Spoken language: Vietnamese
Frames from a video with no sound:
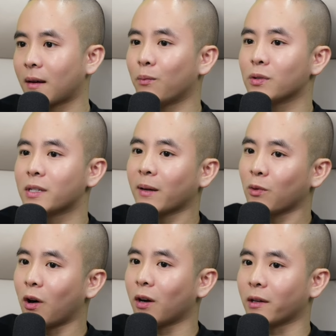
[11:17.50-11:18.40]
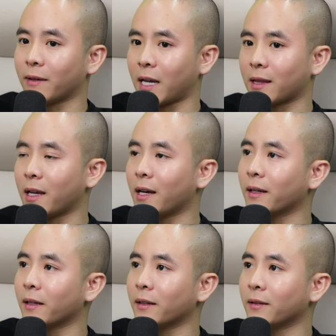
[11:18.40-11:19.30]
các bạn muốn xem của họ thì phải trả
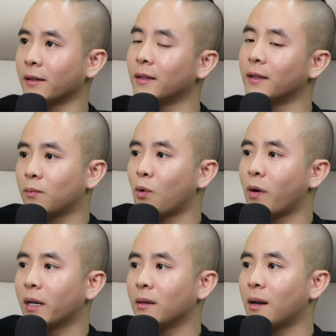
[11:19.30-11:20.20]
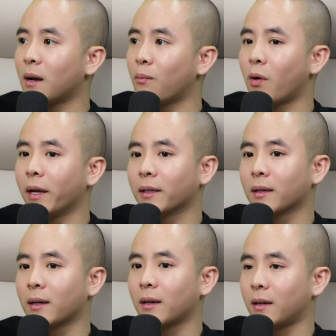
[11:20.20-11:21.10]
tiền ấy. mô hình nữa là mô
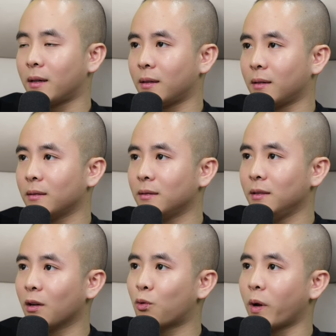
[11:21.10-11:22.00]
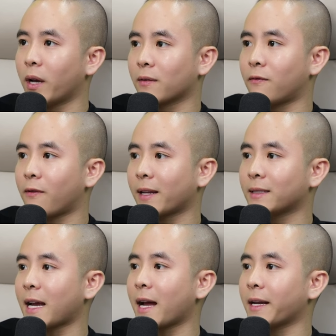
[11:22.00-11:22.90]
hình uh, nhượng quyền
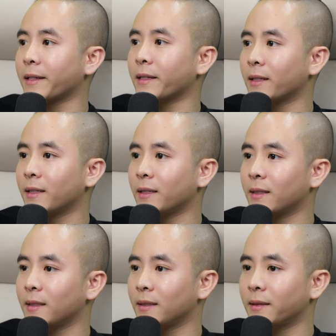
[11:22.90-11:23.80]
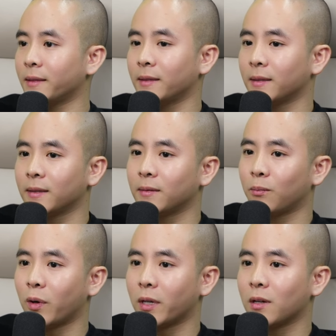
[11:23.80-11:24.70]
franchise
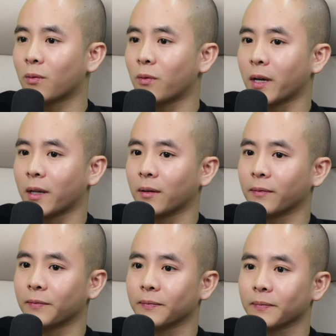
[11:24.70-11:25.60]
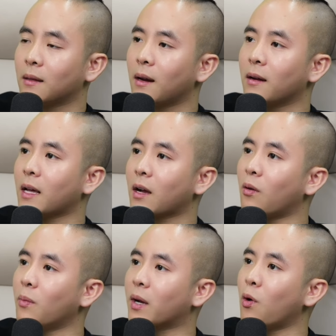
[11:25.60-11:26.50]
mô hình nhượng quyền tức là người
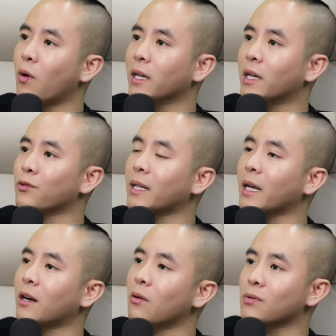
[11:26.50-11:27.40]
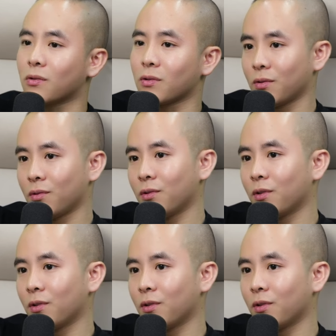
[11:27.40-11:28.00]
ta có một cái mô hình kinh doanh thành công rồi